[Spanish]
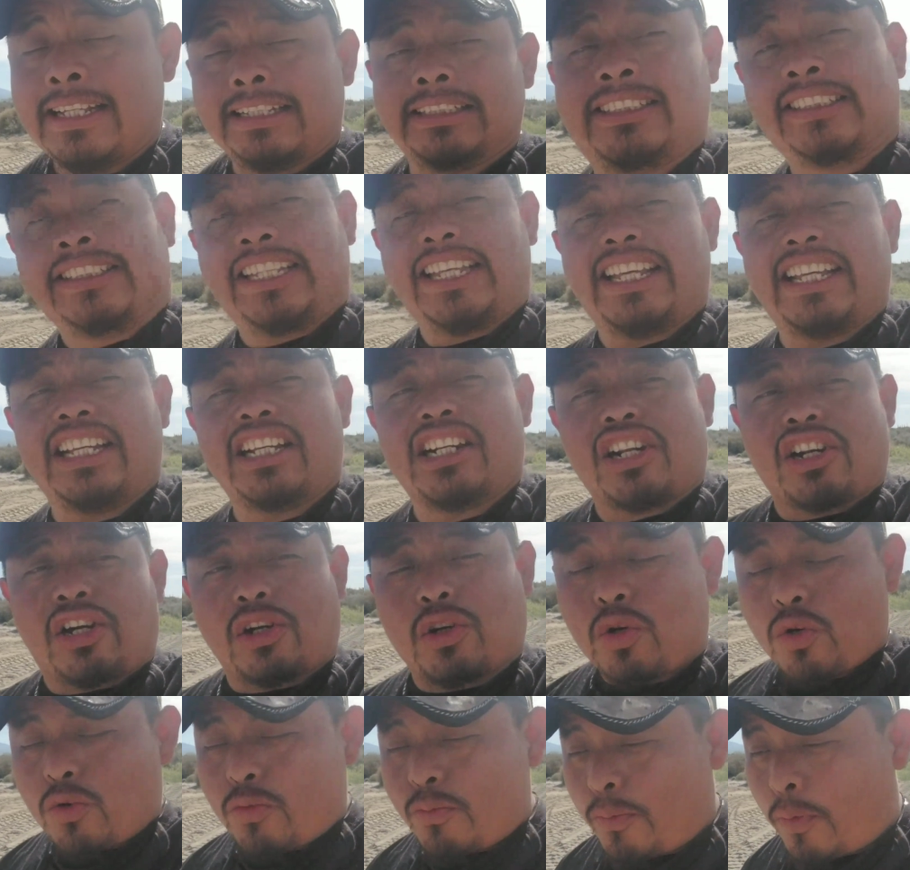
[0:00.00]
sin
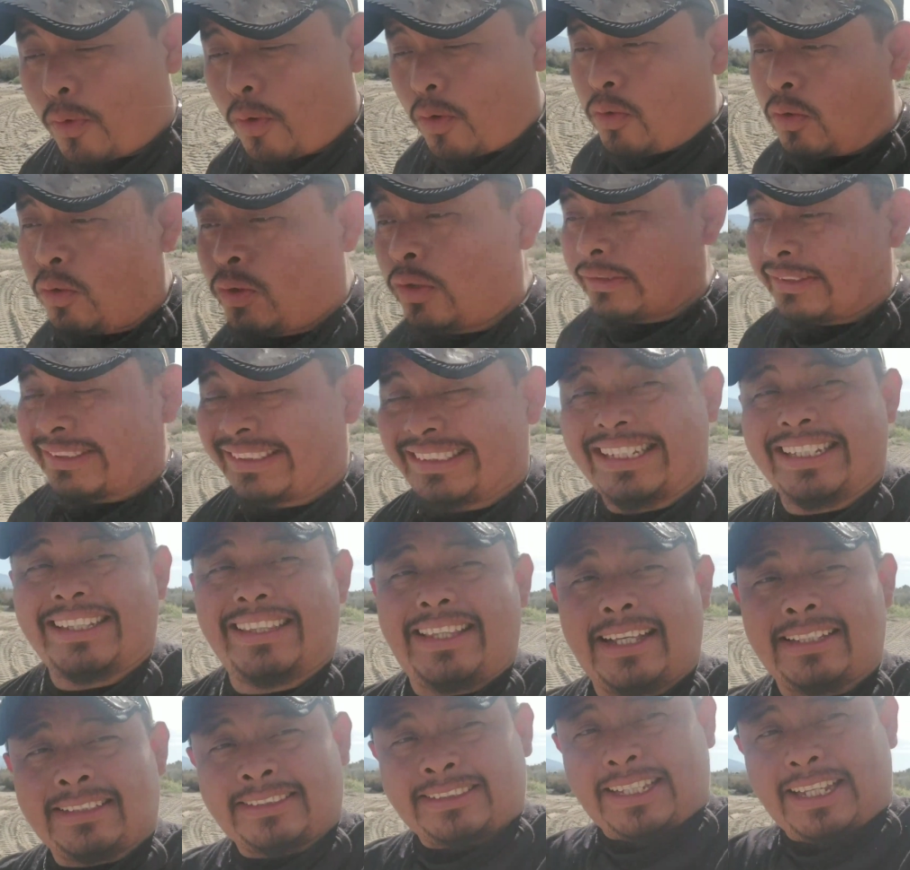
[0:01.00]
rumbo, sin
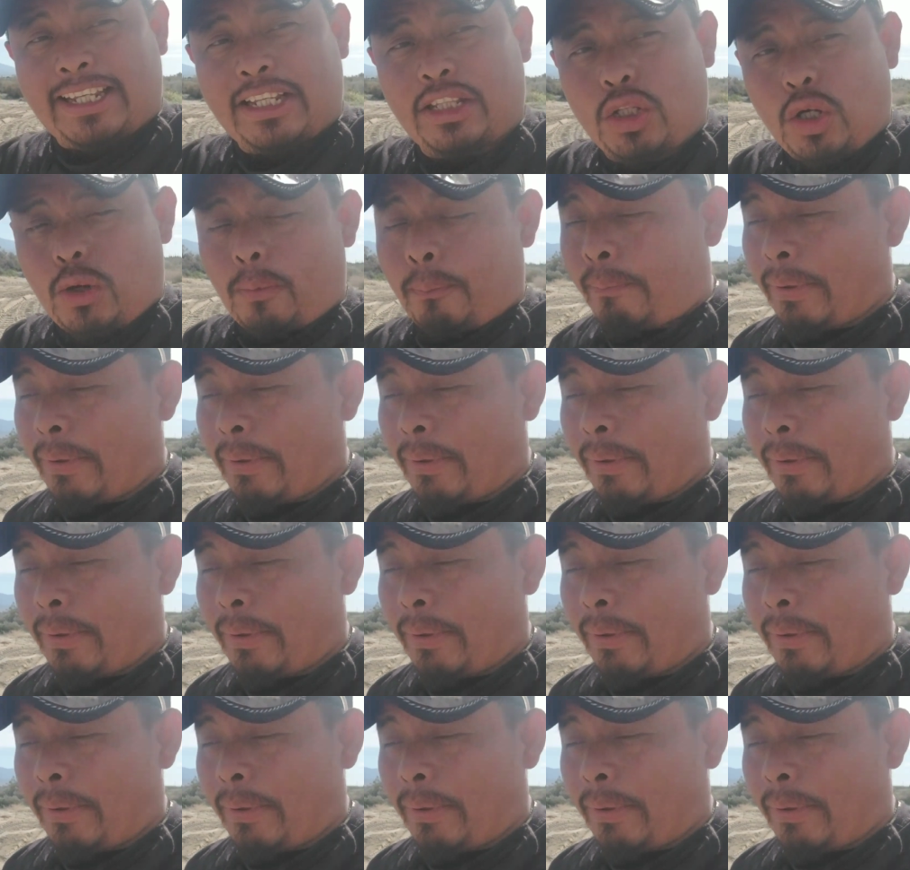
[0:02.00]
destino,